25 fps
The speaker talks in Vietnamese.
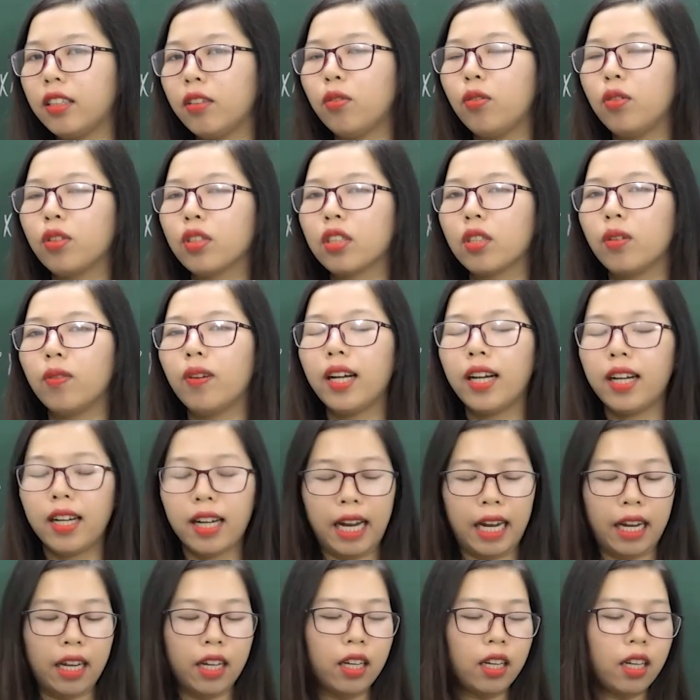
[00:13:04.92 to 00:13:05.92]
trong cuộc sống hàng
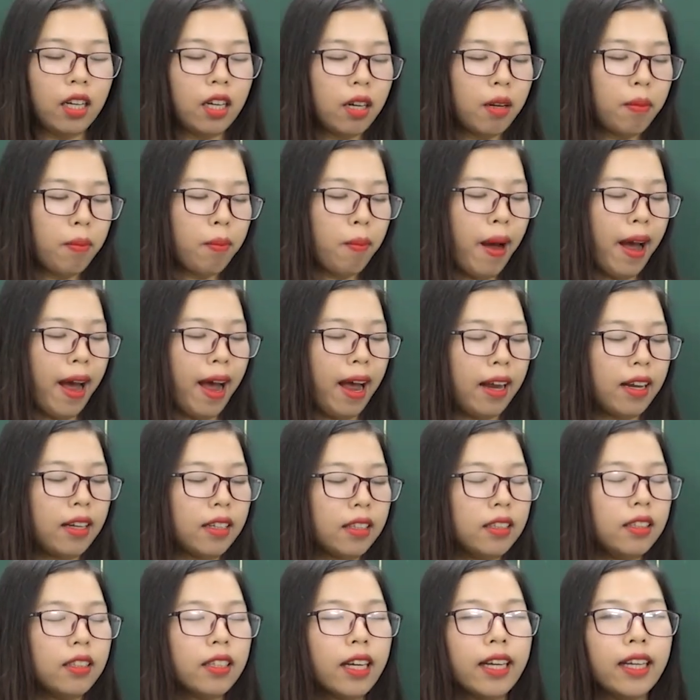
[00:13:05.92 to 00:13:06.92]
ngày, mà
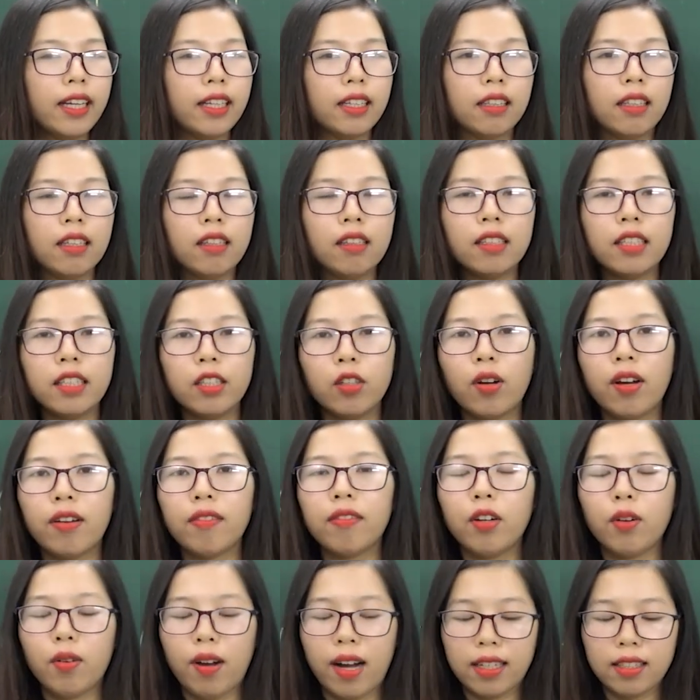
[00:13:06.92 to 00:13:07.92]
những cái hình thức sinh
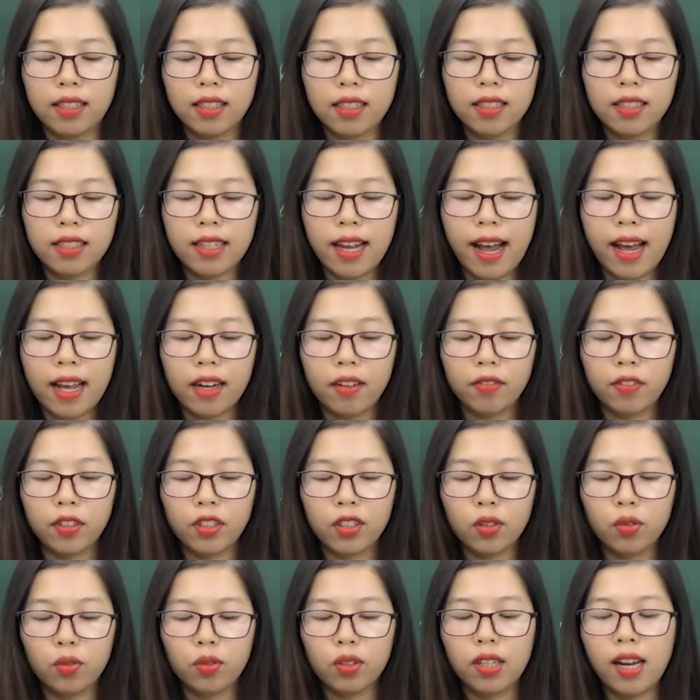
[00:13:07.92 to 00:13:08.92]
hoạt văn hóa dân gian,
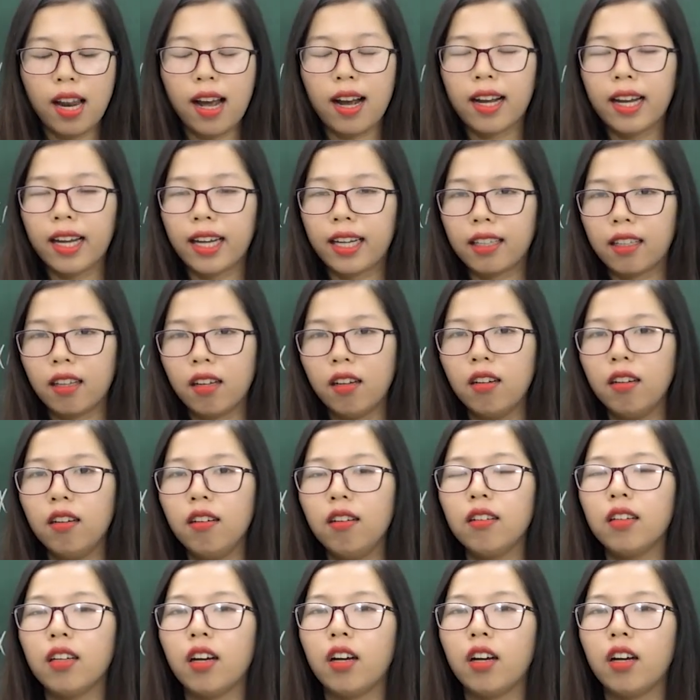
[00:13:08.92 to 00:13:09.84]
ví dụ như là kể thơ,